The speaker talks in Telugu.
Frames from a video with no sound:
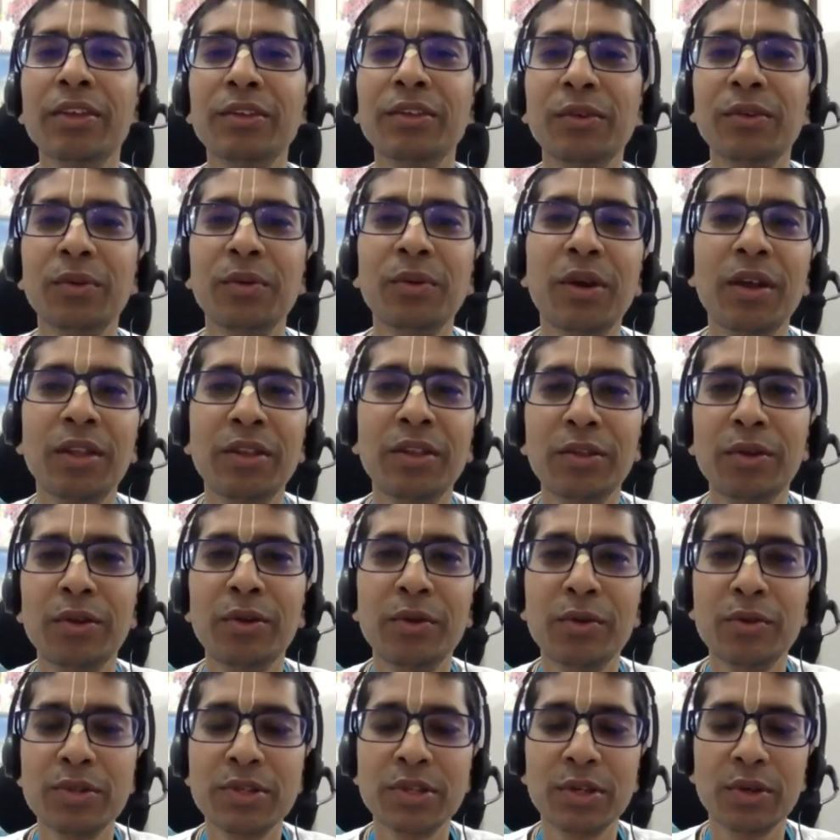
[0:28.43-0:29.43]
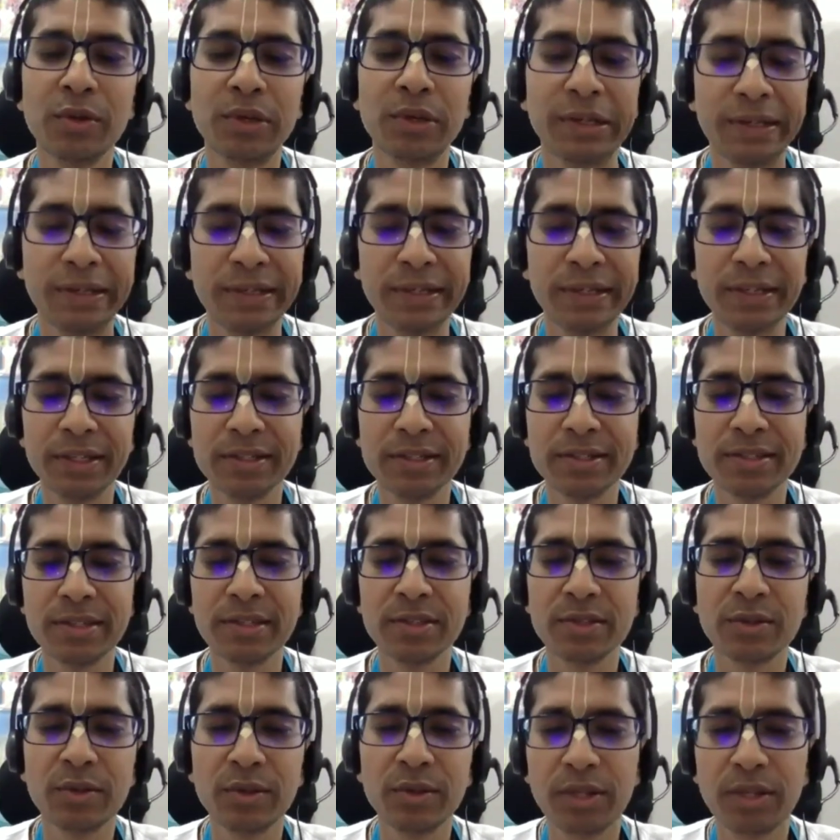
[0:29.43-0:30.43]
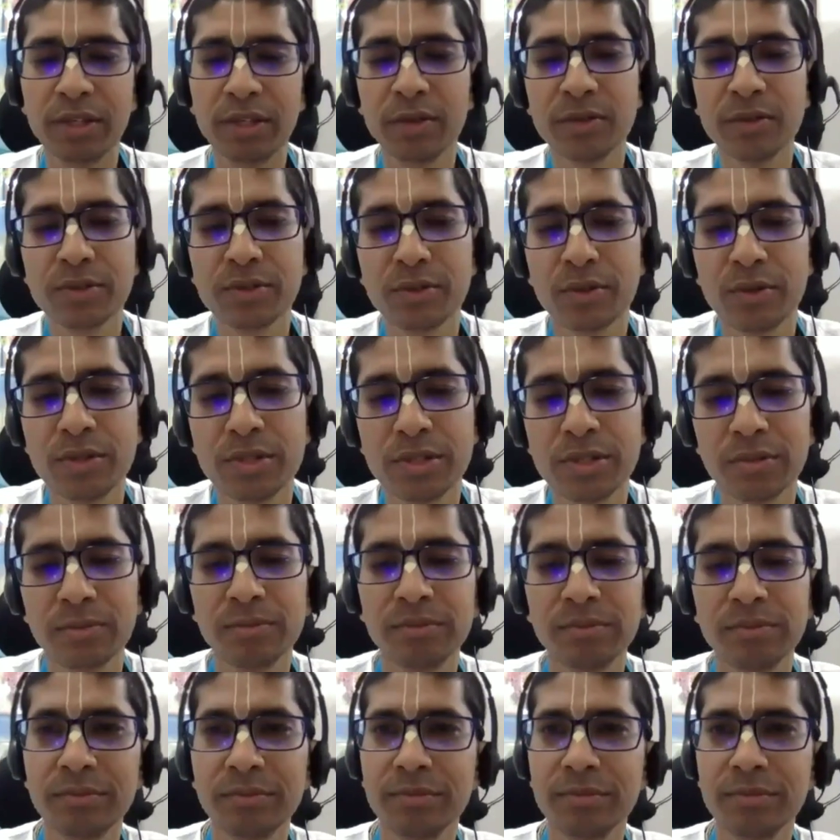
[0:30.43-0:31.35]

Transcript: సో అందులో నుంచి కొన్ని డీటెయిల్స్ తీసుకొని ఈరోజు కొంచెం